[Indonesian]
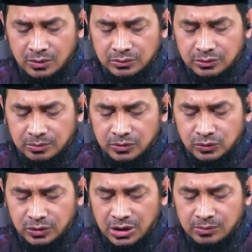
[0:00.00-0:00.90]
untuk
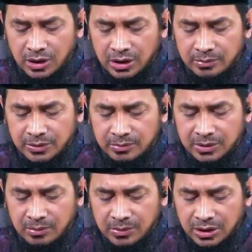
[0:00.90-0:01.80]
menuntut ilmu agama,
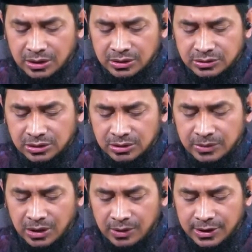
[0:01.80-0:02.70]
mengamalkannya, serta
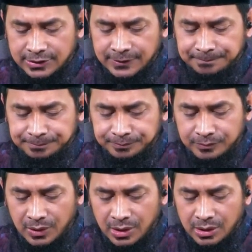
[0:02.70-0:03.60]
mendoakannya.
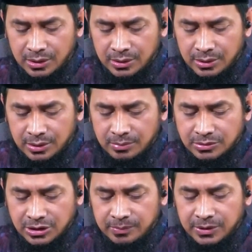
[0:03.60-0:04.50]

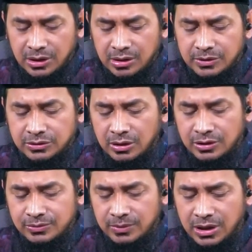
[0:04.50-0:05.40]
Pemirsa pendengar rahmati Allah
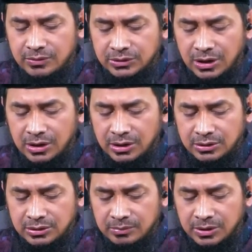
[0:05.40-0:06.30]
Subhanahu wa taala,
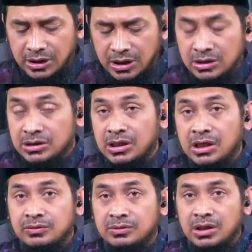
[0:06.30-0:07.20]
kembali akan kita
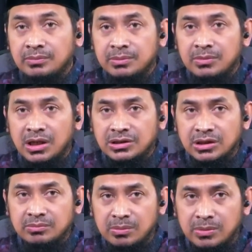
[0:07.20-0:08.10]
lanjutkan
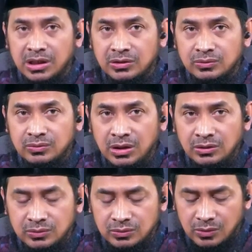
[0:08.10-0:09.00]
pembahasan berbagai
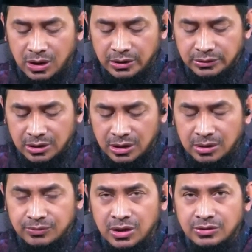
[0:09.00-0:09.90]
tuduhan-tuduhan
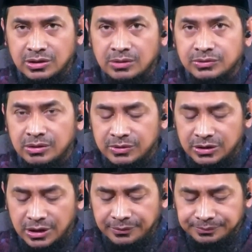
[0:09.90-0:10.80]
terhadap Syaikhul Islam
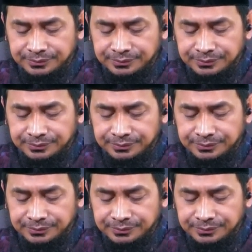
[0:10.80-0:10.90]
Taimiyah.